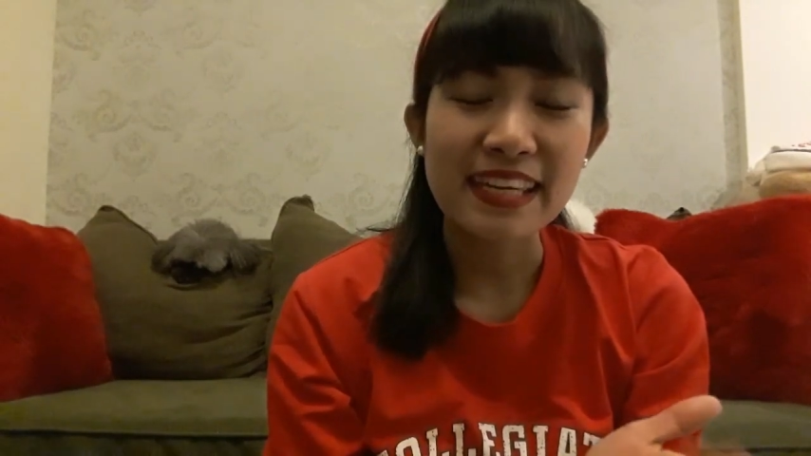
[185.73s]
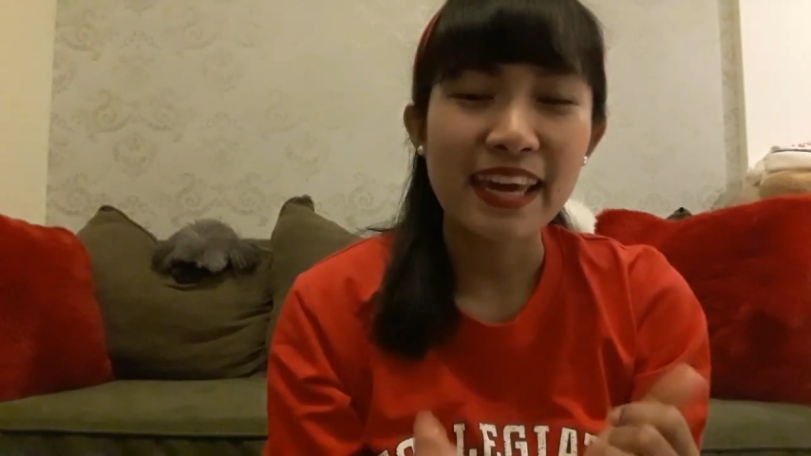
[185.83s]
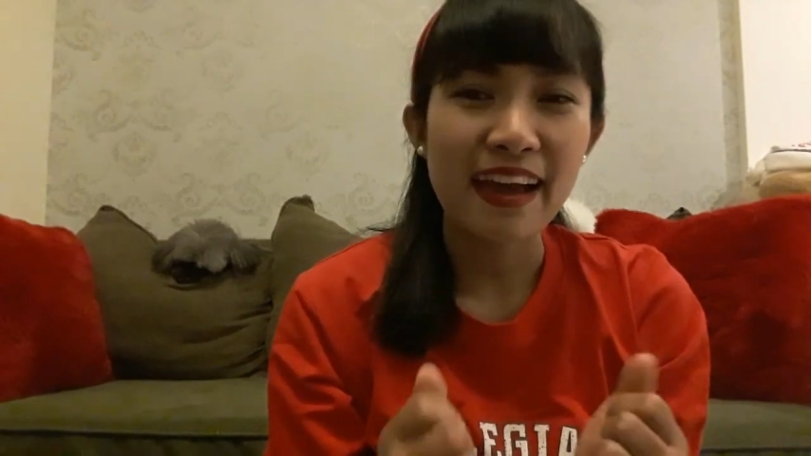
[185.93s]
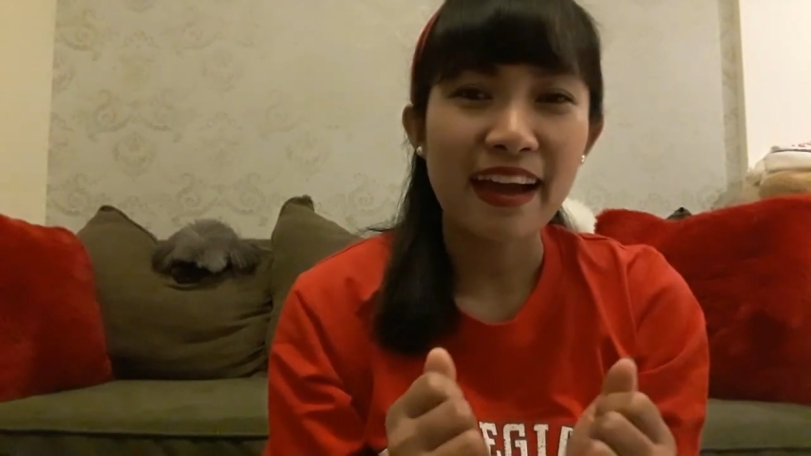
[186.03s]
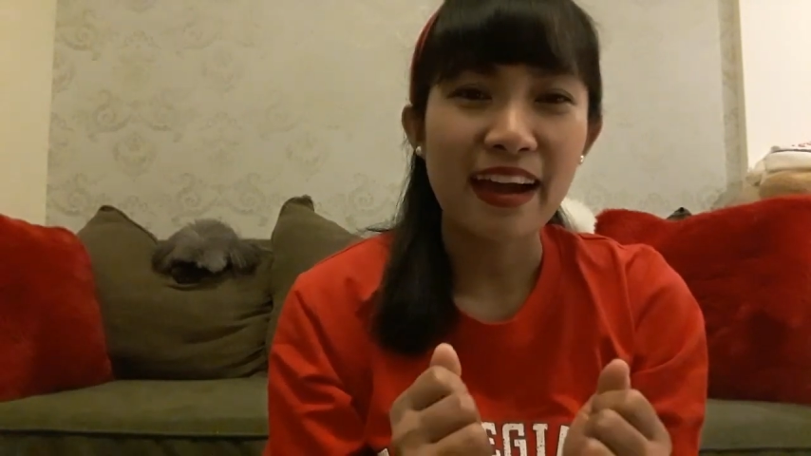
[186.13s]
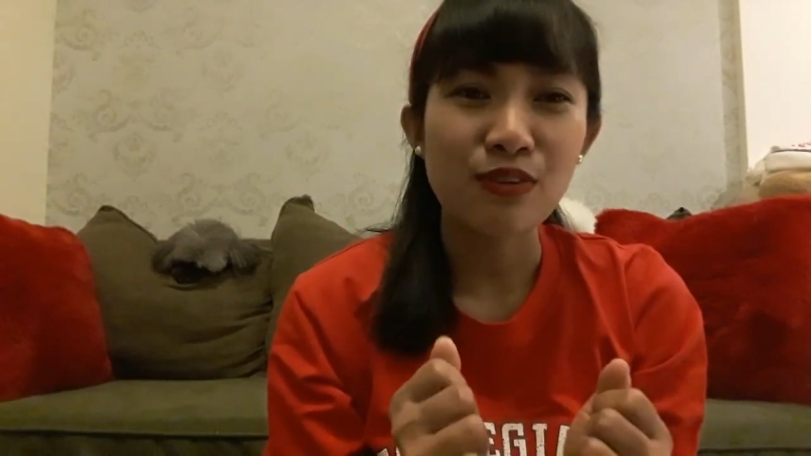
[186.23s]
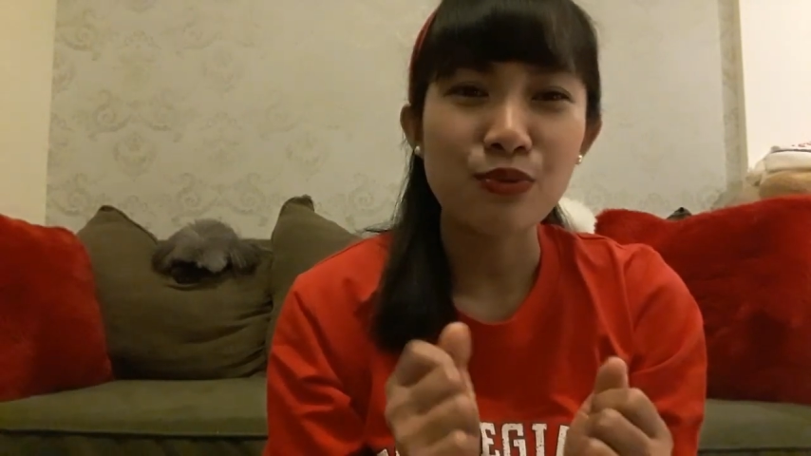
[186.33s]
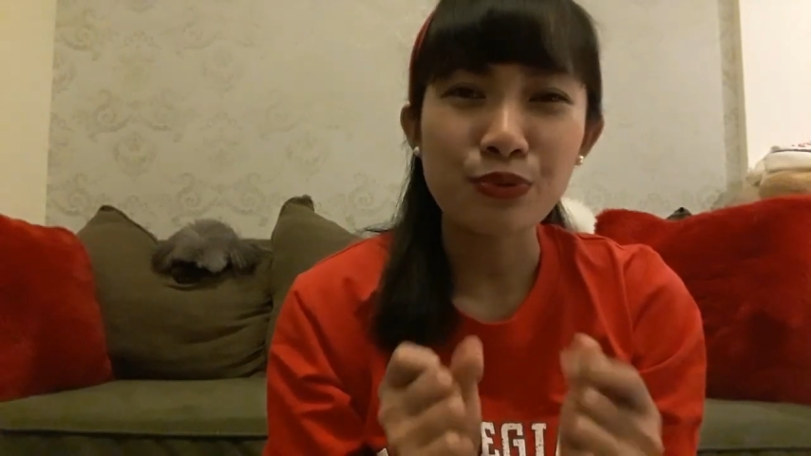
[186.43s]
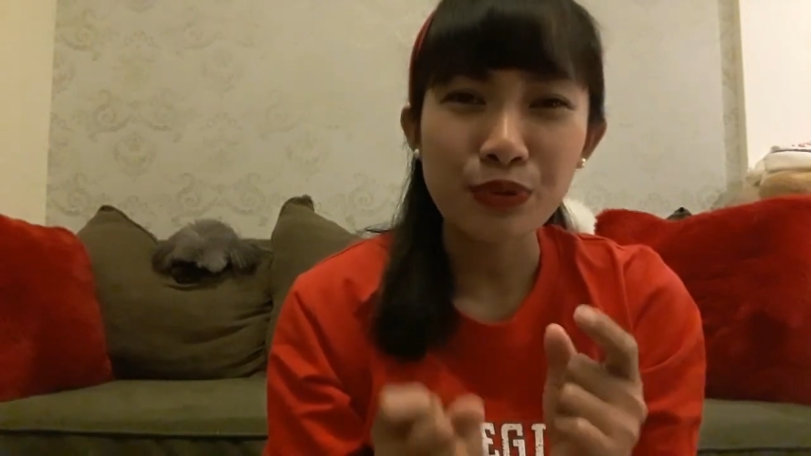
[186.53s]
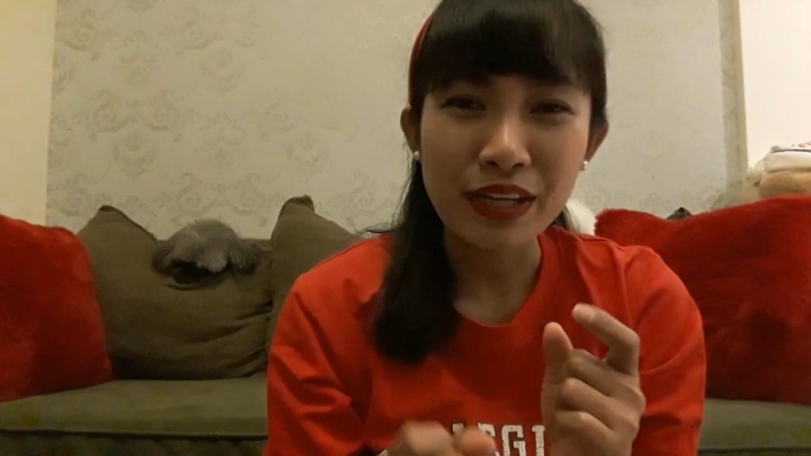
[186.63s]
yang
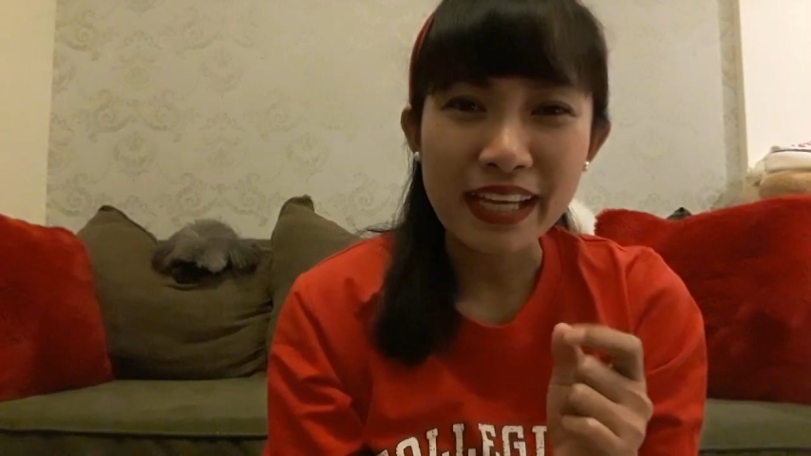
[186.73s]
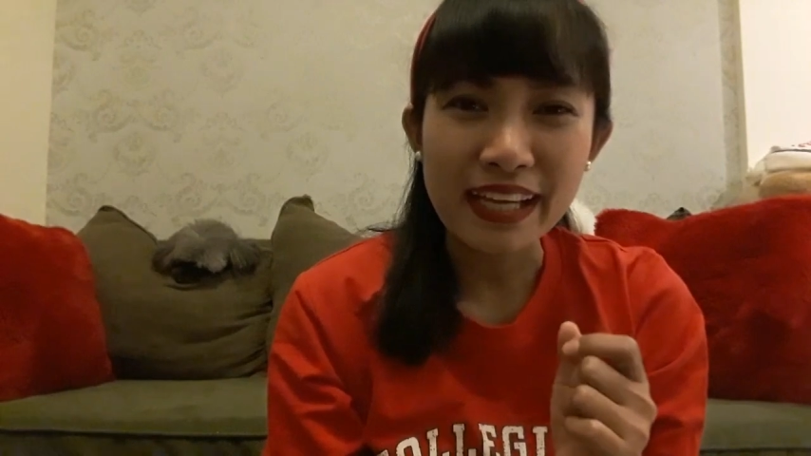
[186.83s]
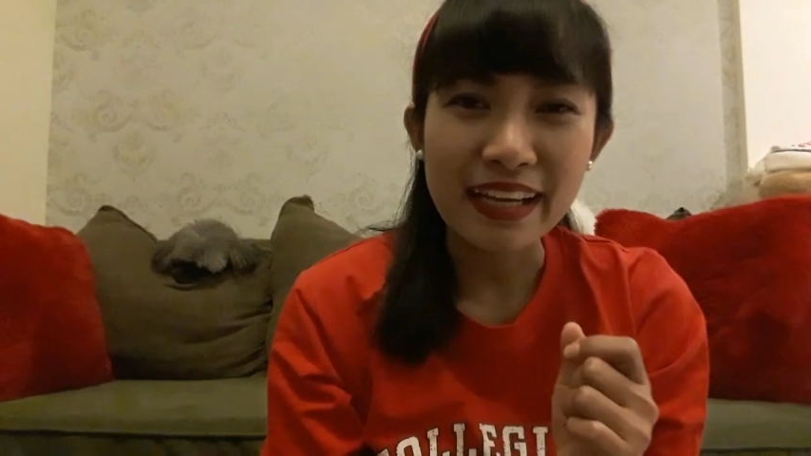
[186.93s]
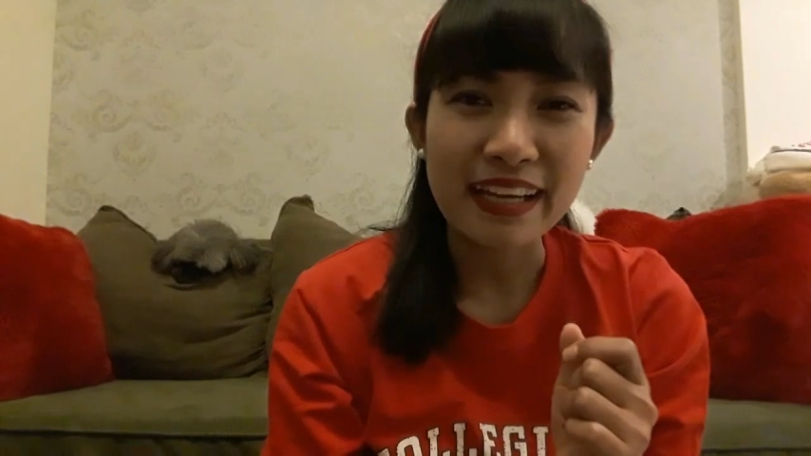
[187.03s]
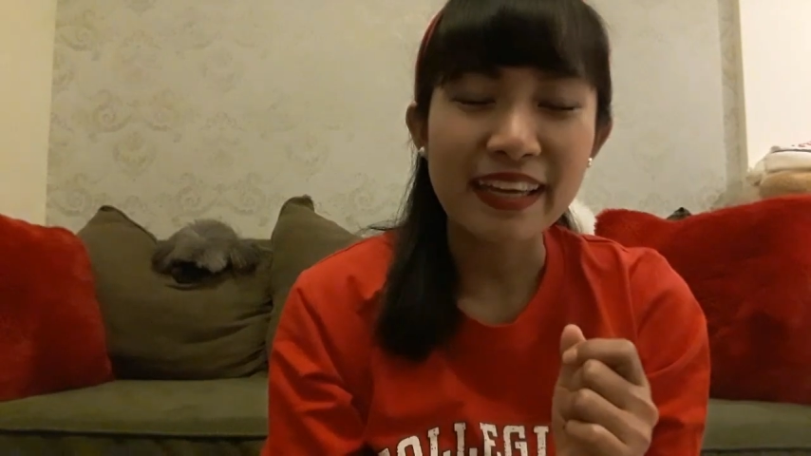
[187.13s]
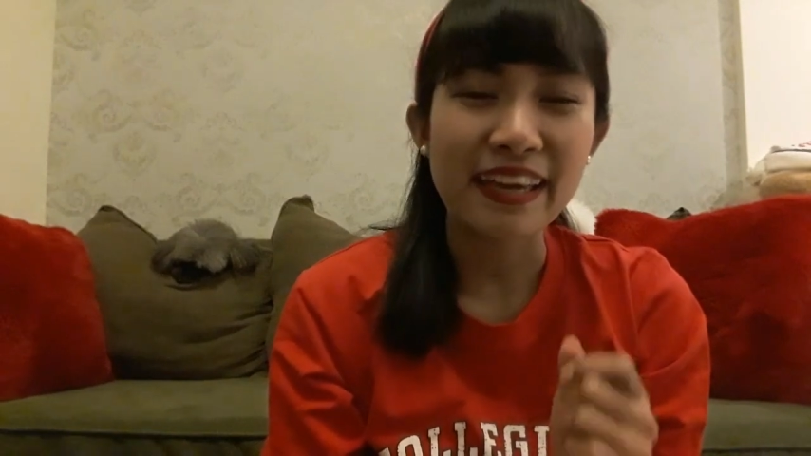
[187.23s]
unik,